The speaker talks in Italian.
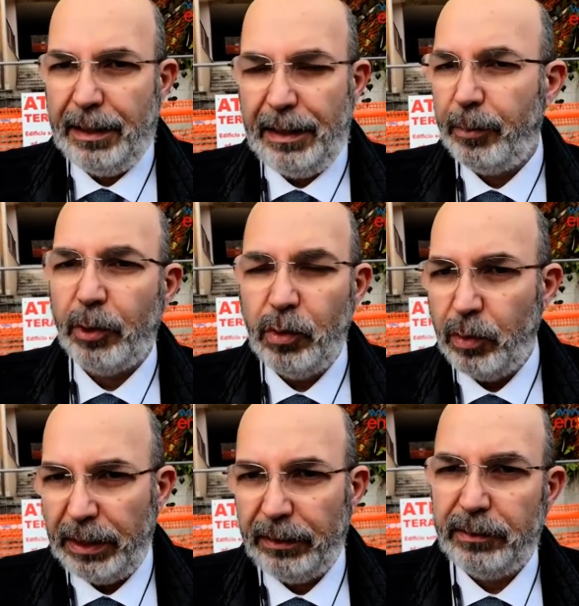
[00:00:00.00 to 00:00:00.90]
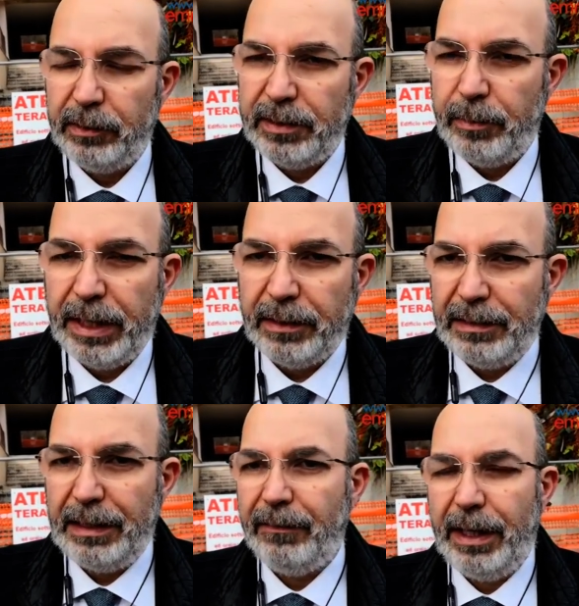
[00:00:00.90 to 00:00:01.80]
le procure, sono sempre
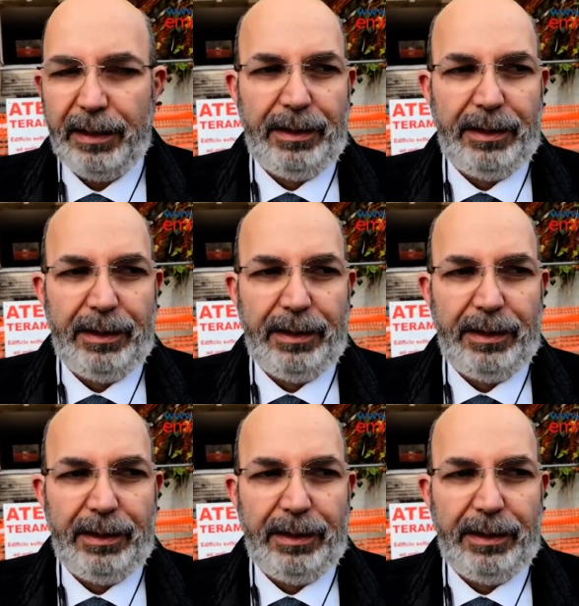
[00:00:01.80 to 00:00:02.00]
attive.